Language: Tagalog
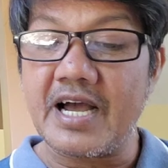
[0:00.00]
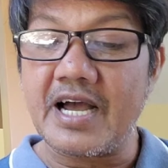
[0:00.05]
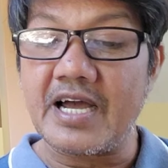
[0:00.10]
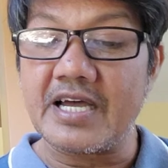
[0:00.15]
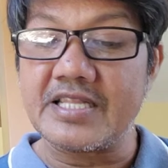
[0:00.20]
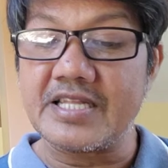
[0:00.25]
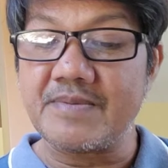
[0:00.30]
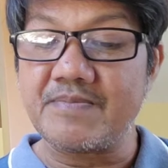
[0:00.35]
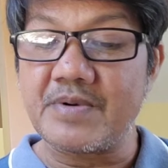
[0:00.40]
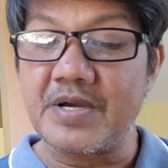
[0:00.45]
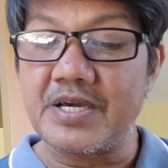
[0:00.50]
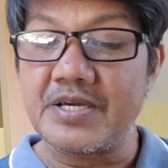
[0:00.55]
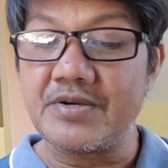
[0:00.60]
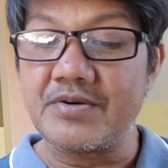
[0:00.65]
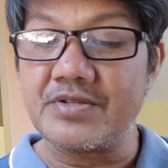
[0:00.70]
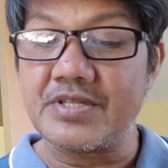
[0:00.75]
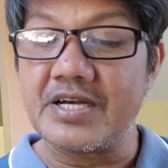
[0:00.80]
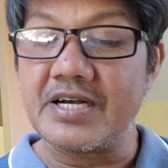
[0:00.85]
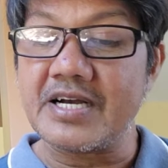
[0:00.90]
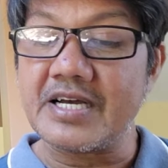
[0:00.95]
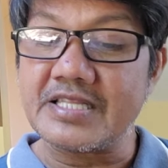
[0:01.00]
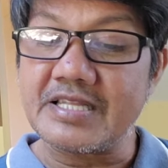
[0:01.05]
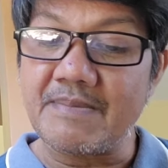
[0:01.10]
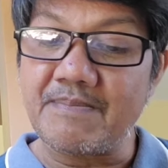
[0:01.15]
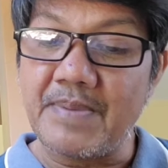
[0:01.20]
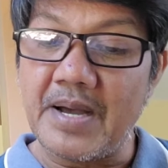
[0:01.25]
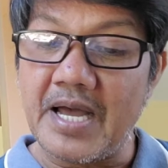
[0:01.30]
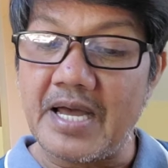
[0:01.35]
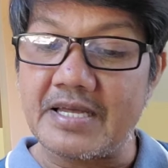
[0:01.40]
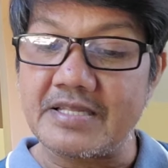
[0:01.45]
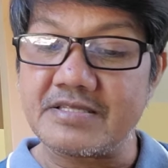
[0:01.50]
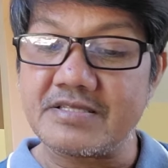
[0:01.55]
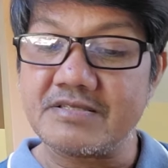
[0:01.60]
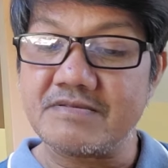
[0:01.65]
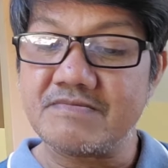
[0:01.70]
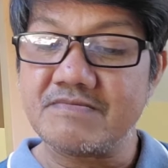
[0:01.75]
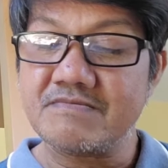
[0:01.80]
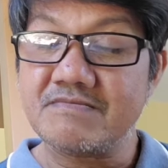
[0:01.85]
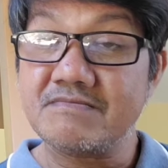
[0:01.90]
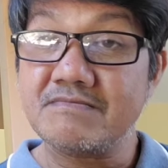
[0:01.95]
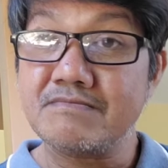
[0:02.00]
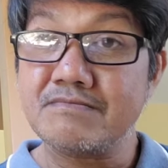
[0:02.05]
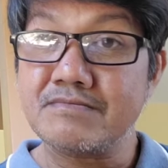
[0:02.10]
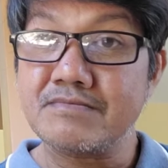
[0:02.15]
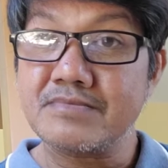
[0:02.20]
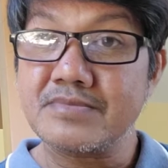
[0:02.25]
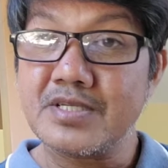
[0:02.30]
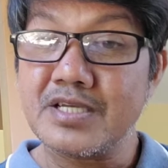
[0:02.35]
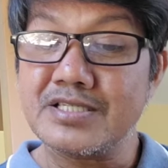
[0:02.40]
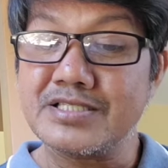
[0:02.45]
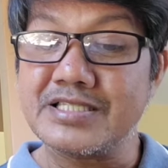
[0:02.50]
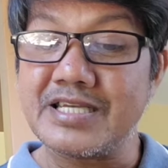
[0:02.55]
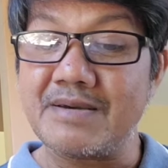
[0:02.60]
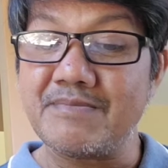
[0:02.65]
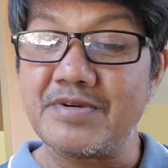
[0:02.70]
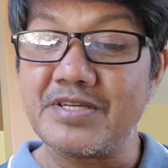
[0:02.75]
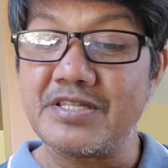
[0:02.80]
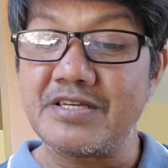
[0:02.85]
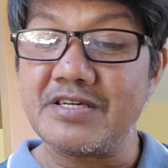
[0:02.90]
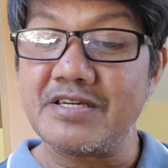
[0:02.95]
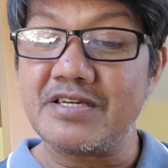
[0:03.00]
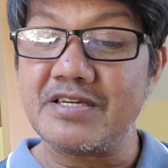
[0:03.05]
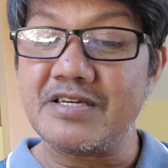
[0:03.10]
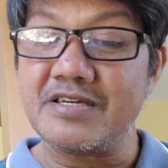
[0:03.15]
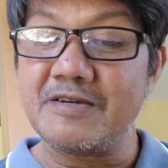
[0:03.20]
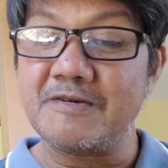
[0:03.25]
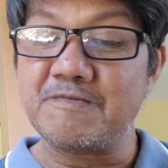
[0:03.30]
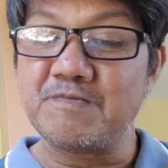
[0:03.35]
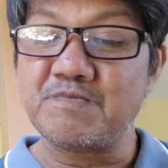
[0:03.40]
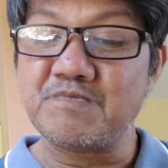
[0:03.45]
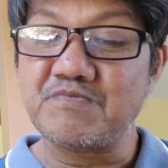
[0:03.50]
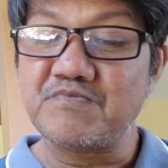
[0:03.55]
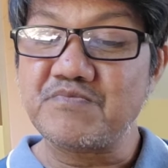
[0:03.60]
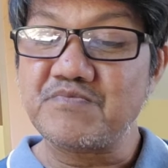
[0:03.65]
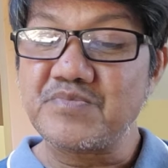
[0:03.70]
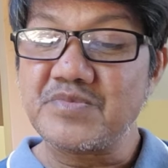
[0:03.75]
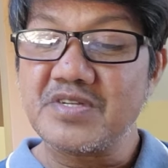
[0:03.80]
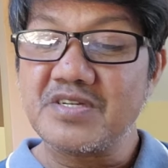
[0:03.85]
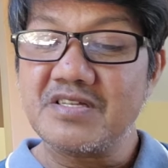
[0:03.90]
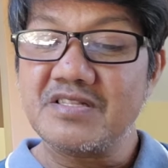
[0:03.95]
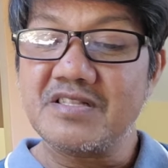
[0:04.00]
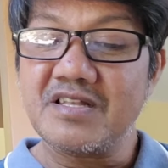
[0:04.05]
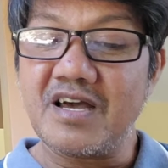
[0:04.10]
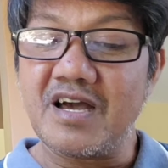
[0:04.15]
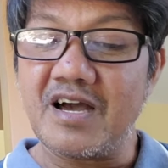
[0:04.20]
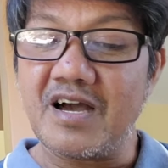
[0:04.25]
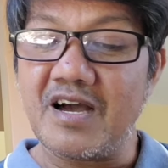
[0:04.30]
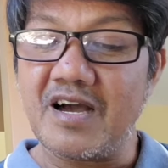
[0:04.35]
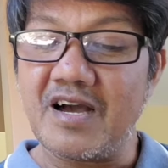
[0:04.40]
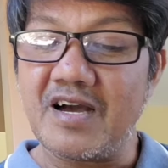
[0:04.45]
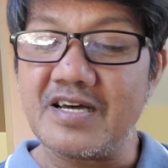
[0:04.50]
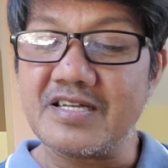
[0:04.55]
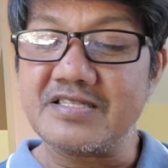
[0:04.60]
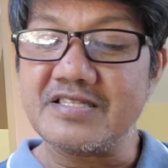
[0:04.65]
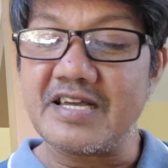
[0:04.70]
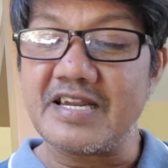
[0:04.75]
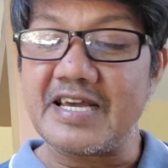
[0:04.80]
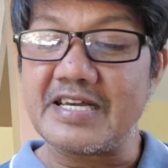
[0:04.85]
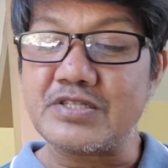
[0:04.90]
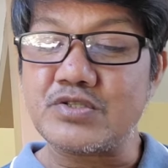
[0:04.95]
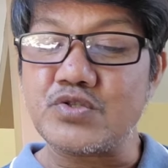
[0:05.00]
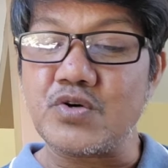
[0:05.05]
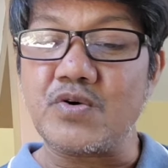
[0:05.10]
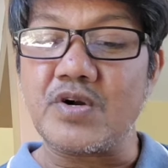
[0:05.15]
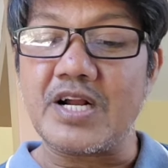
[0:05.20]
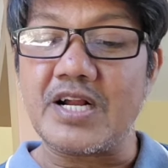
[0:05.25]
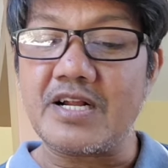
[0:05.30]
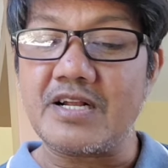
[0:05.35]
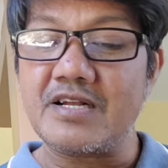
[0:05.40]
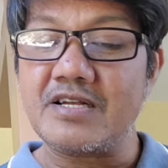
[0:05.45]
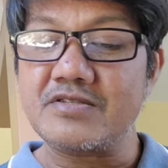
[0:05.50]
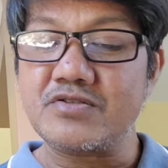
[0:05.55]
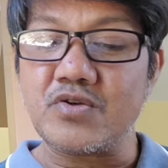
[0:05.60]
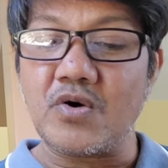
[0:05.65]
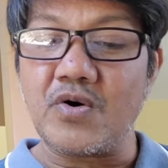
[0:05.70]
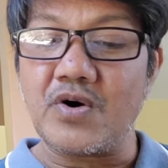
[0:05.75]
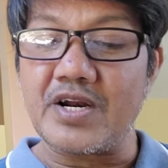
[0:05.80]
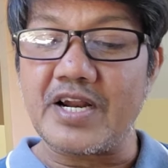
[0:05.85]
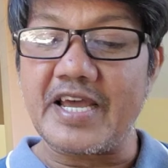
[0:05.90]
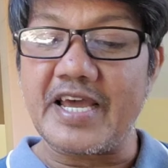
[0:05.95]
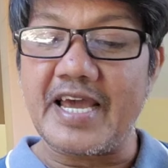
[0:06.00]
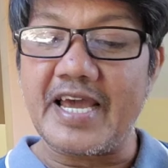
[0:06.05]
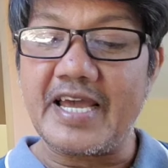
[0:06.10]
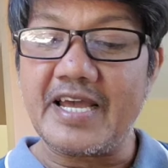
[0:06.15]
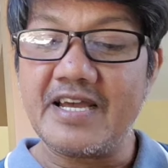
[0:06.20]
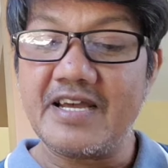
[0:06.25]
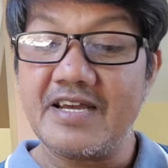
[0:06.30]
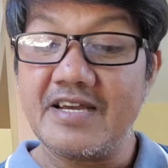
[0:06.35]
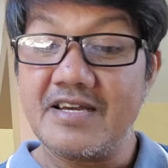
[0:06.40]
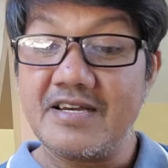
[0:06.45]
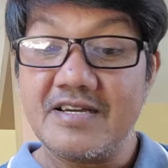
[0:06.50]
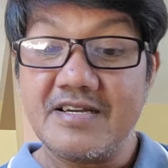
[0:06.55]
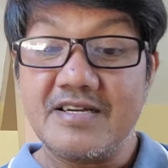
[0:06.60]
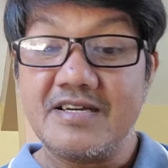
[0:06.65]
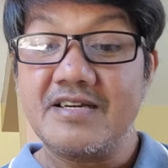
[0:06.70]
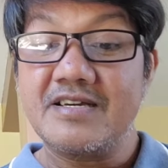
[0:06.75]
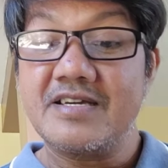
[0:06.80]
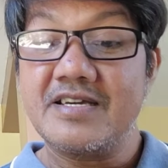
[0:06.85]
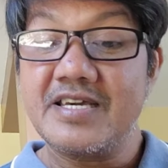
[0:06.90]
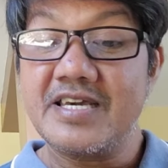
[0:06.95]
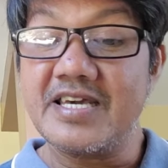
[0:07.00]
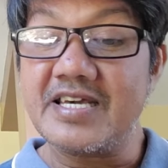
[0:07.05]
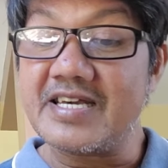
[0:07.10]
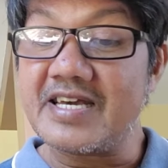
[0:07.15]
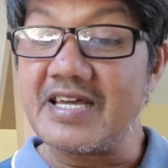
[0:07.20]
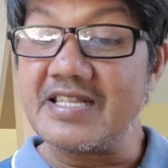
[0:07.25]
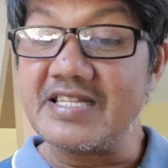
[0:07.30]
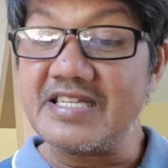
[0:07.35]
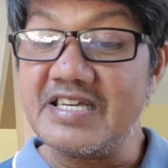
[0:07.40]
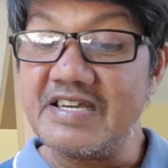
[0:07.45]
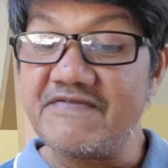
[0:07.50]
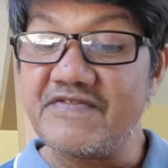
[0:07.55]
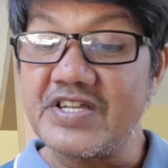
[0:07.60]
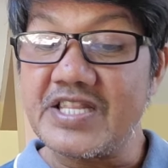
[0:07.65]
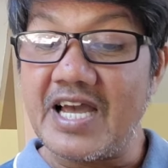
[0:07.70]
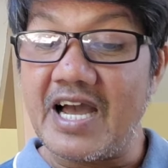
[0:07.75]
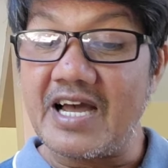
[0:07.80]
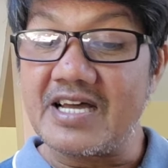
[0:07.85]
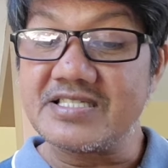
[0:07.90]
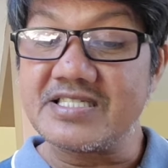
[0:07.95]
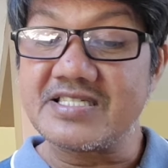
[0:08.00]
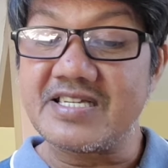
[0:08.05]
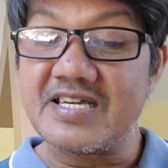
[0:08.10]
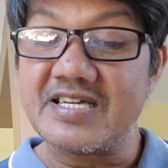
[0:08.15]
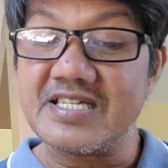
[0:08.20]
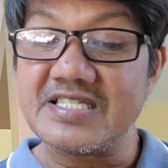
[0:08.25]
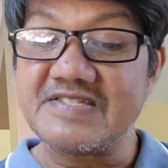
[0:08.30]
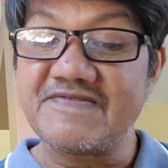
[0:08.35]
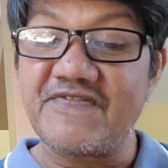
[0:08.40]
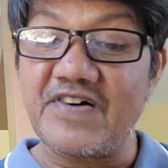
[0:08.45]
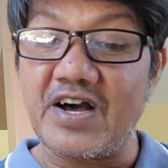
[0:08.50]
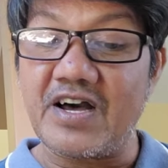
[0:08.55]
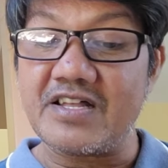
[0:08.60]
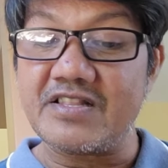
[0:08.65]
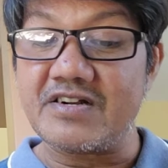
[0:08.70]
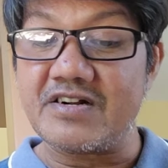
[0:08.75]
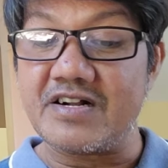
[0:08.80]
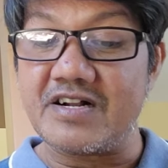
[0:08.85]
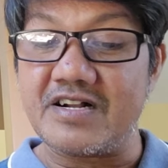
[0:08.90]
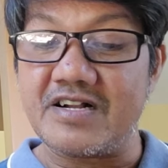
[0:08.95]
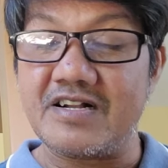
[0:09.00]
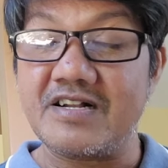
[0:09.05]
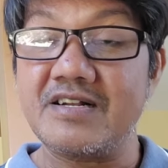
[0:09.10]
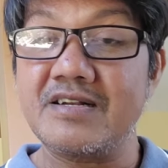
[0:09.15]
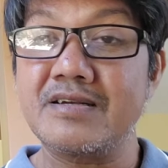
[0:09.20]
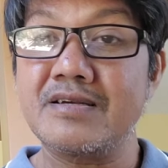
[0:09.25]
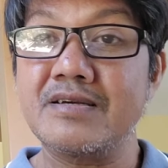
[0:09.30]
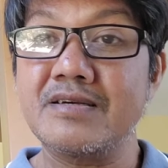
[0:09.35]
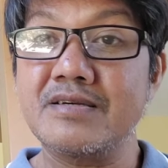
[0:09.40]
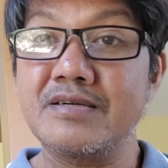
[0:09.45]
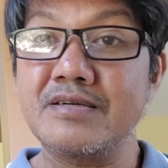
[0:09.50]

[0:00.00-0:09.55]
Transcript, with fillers: nakahanap kayo ng katapat. Sabi ni uh, Director Torre, he can even ask his father